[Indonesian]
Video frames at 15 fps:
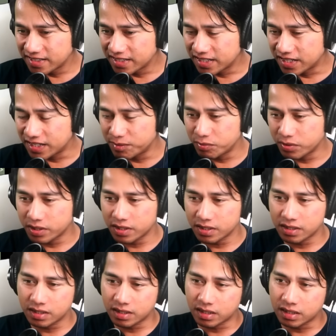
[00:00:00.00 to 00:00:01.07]
ini
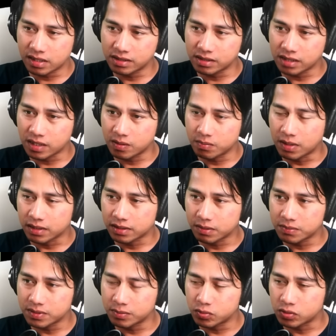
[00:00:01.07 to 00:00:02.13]
mungkin uh, kalau
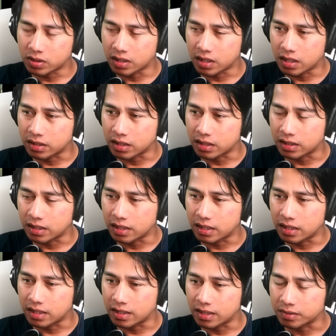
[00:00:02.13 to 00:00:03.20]
Batam ini bukan nggak nggak
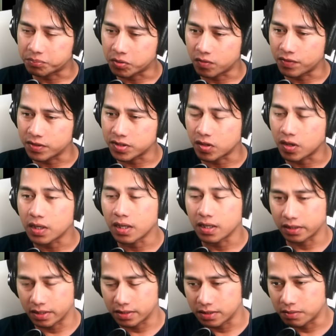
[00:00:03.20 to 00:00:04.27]
nggak profesional
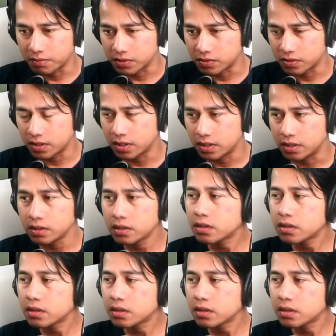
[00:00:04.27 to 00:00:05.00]
guys ya, maksudnya